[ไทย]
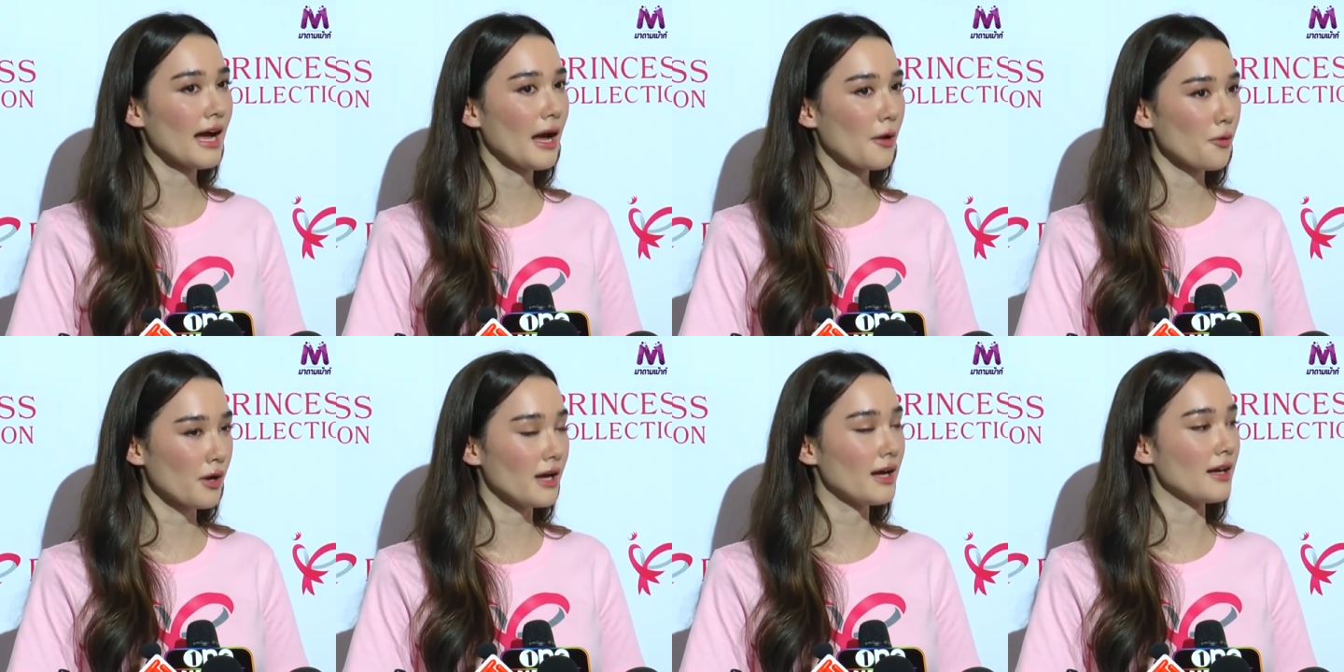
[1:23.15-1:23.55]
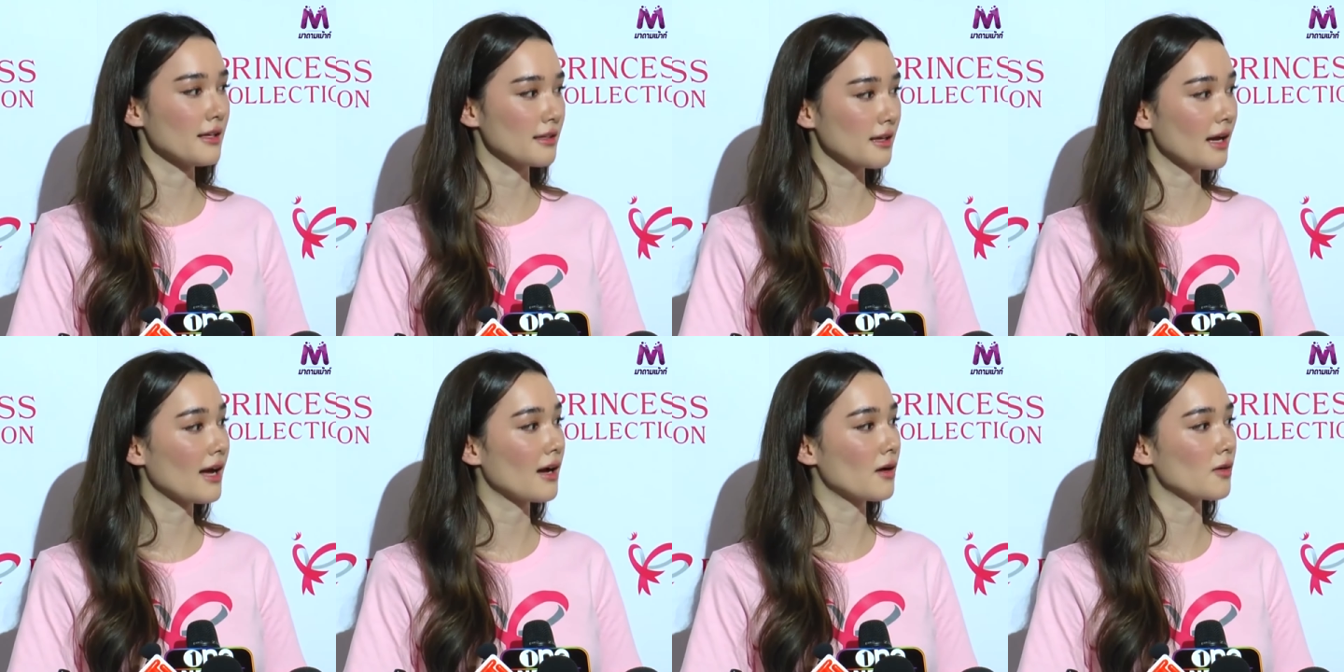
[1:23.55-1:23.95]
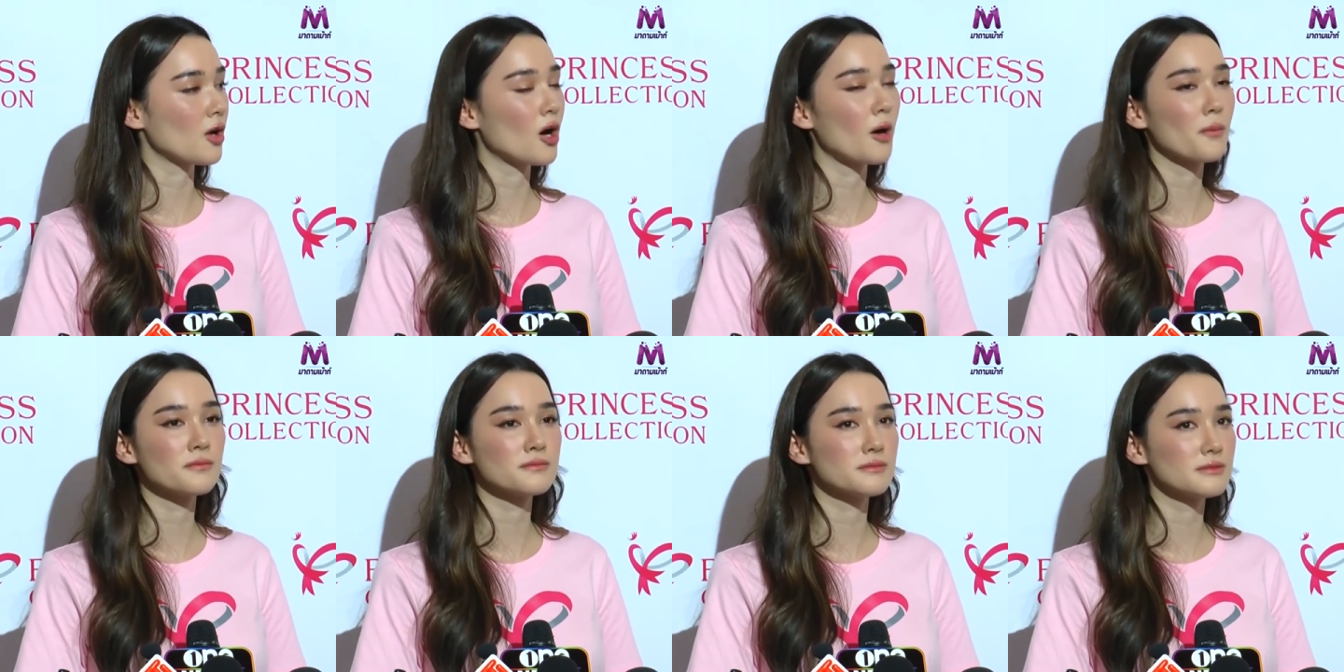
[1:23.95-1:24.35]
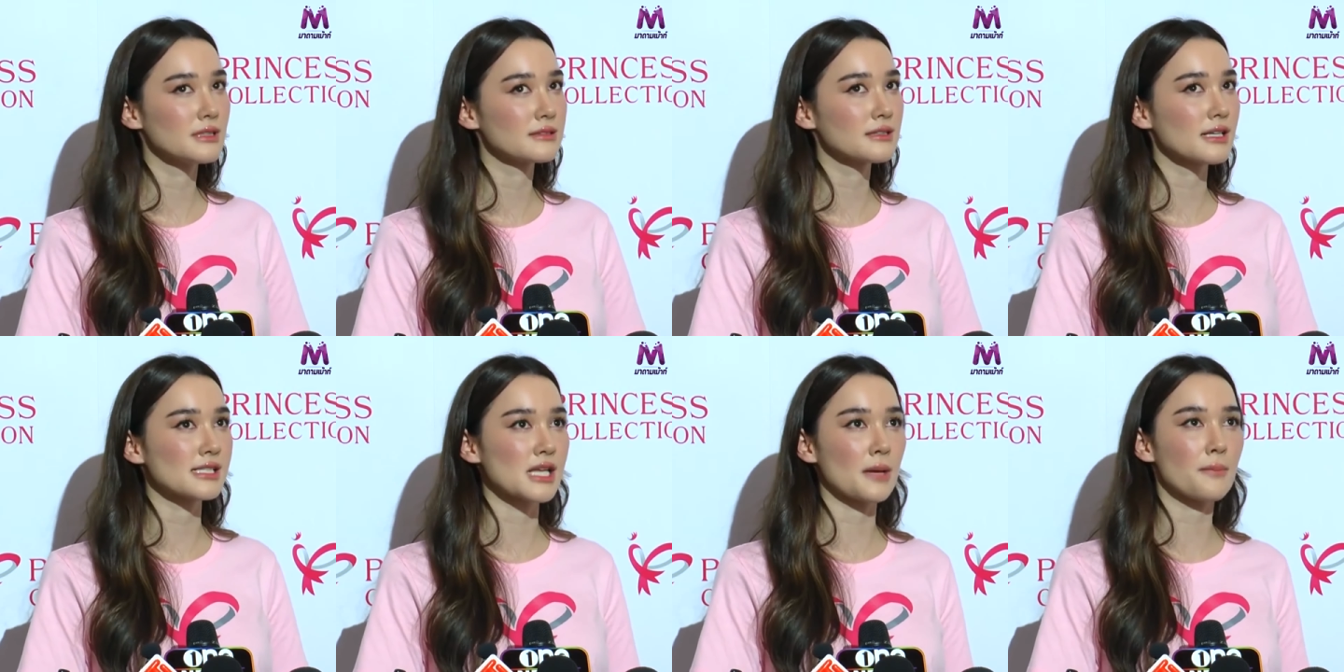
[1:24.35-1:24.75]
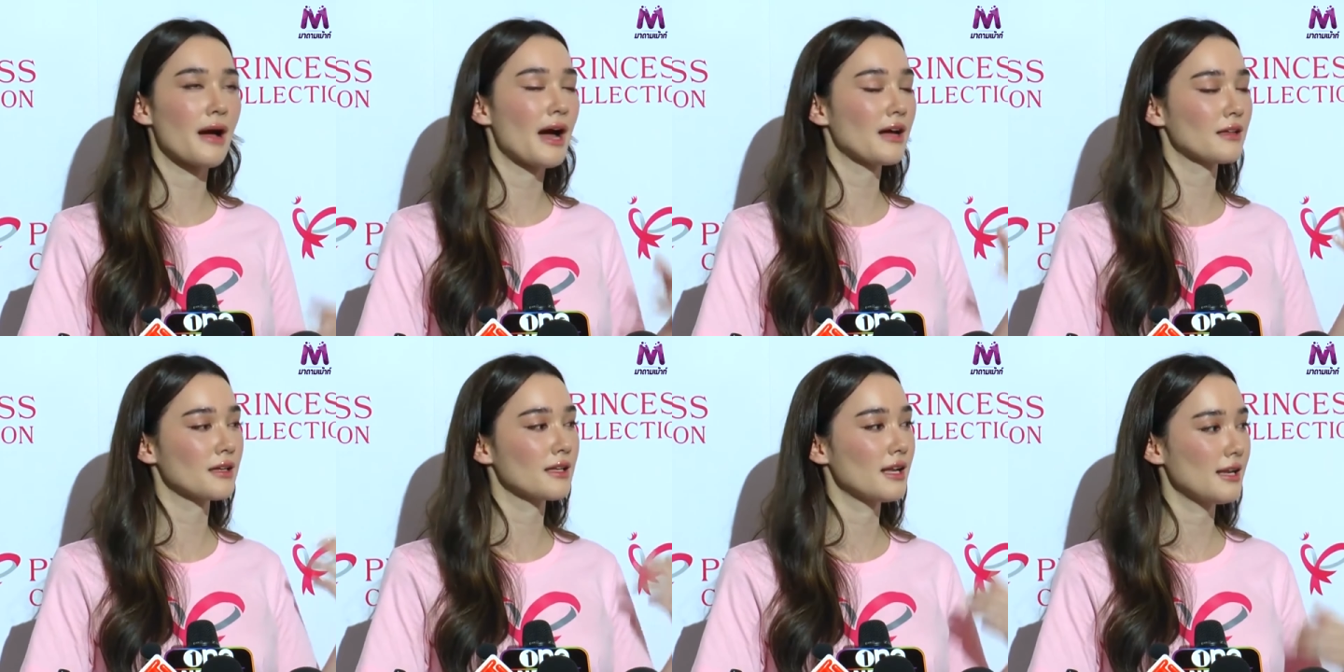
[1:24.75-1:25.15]
ข่าวอยู่ค่ะ เห็นข่าวรอบตั้งแต่สัก
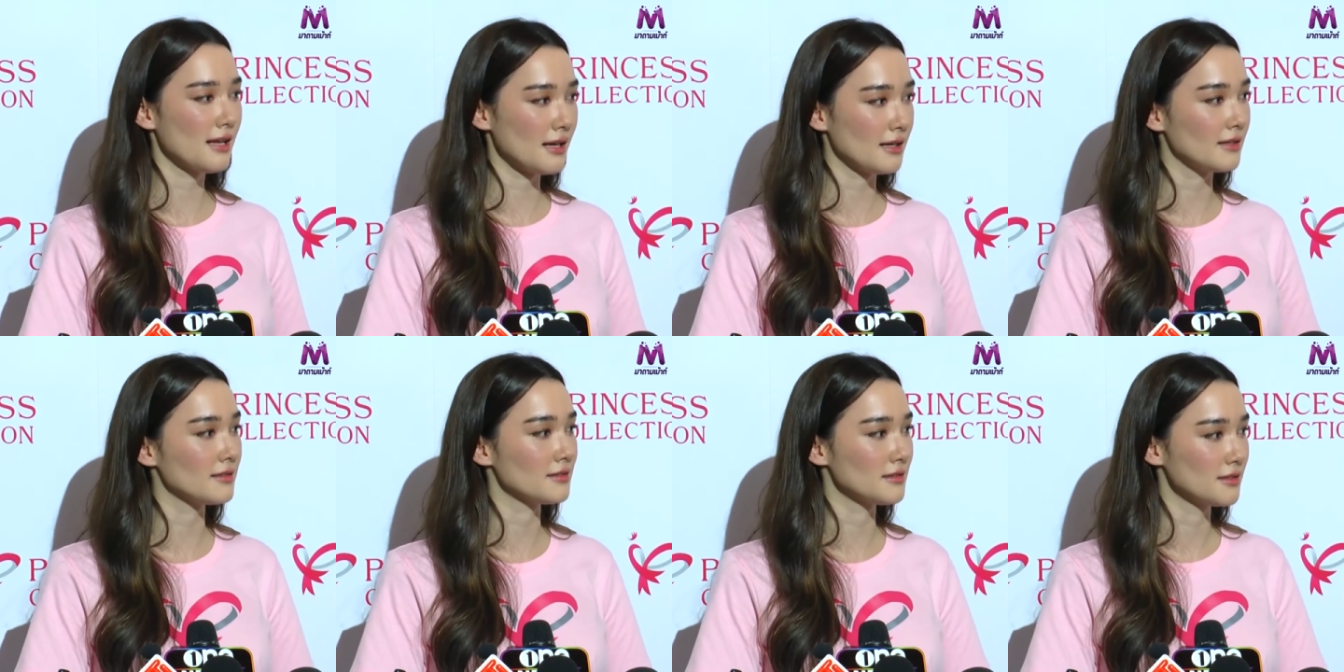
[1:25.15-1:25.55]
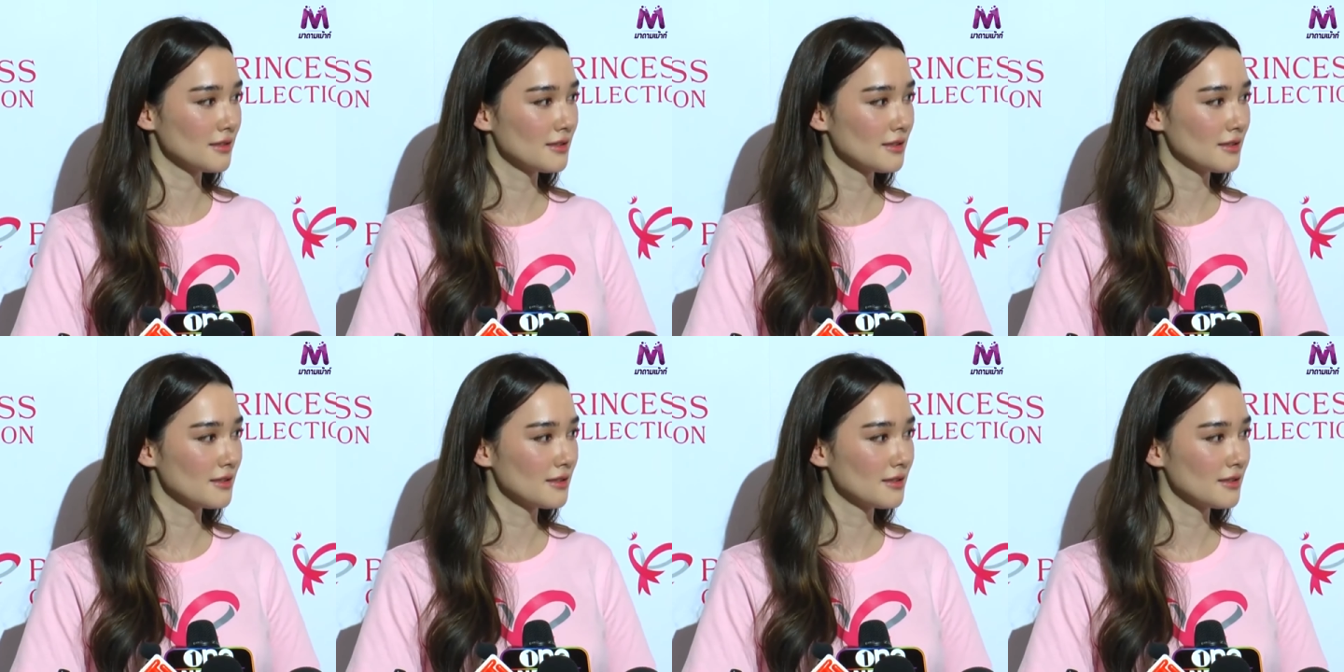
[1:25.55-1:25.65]
พักหนึงแล้วนะคะ